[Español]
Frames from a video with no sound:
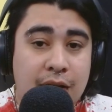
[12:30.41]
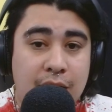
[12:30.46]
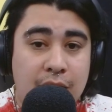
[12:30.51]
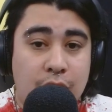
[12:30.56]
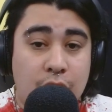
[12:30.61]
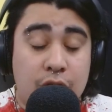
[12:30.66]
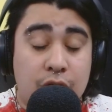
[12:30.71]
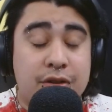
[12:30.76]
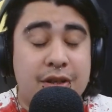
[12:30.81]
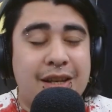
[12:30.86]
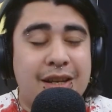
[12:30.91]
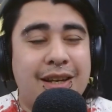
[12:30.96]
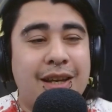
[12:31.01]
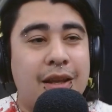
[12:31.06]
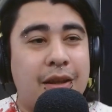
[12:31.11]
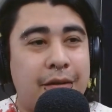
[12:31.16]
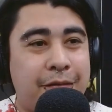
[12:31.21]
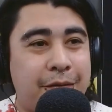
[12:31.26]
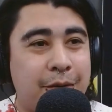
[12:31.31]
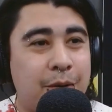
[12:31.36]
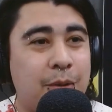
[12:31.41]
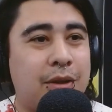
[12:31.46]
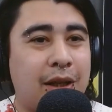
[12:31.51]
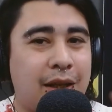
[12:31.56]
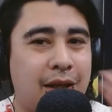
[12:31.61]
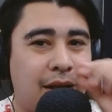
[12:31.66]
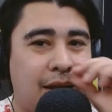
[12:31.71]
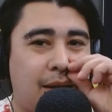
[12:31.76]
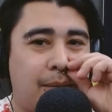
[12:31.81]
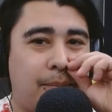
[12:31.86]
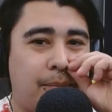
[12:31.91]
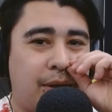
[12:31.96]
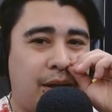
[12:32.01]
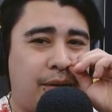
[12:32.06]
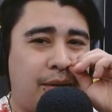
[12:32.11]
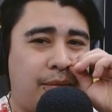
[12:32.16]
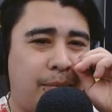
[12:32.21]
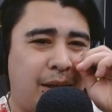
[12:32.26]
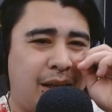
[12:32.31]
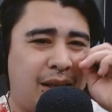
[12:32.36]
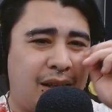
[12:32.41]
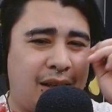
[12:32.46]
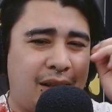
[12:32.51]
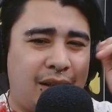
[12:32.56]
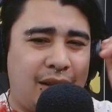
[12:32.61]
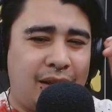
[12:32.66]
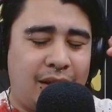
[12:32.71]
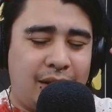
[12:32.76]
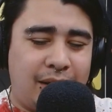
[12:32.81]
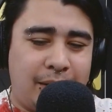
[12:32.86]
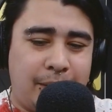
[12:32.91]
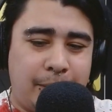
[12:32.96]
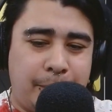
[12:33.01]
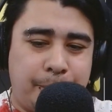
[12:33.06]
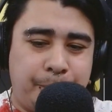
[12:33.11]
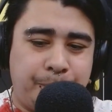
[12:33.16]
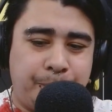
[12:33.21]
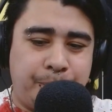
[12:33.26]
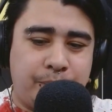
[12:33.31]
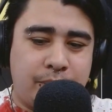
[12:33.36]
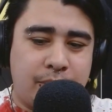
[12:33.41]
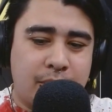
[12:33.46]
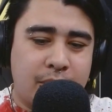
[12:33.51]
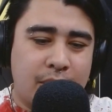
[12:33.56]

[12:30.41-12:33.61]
no conseguía disfrute en, ver em,